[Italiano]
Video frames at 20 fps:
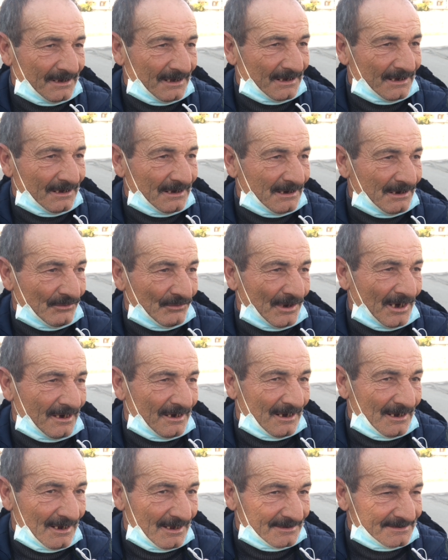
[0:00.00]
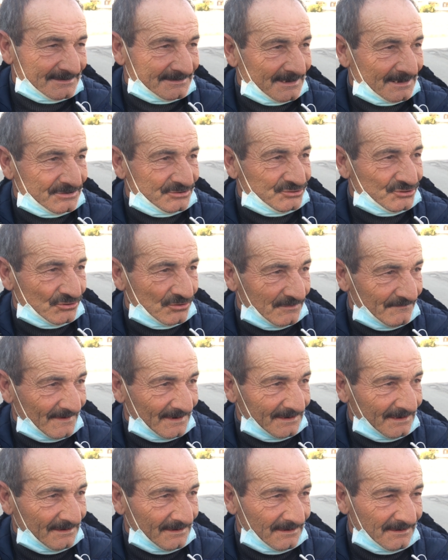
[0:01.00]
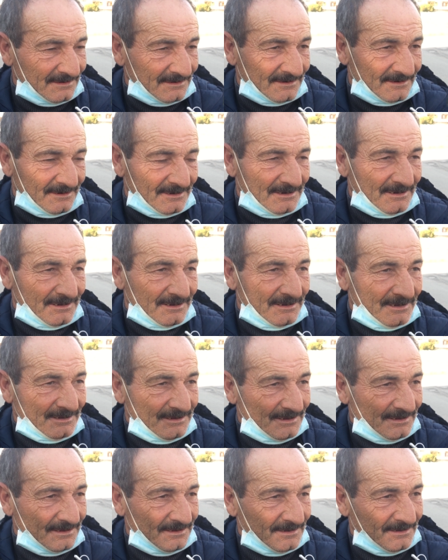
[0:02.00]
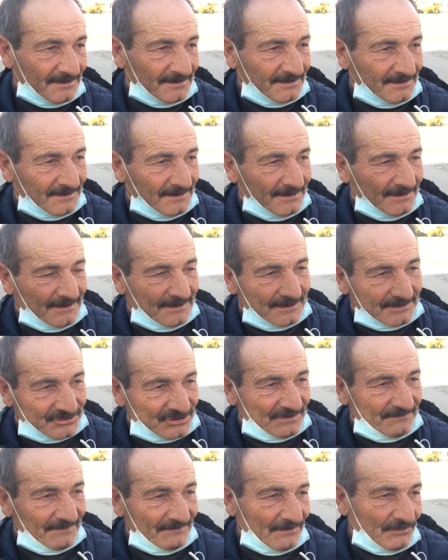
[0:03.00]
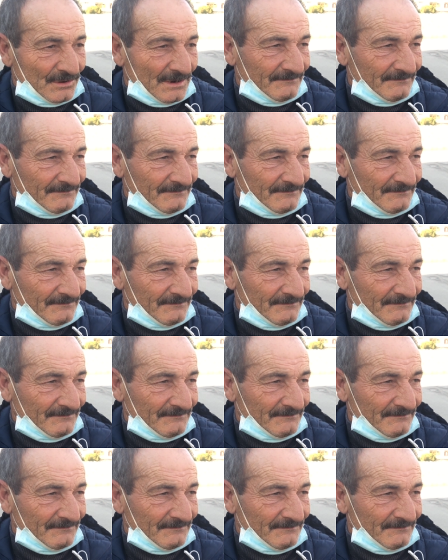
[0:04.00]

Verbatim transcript: Era una ragazza giovane e aveva una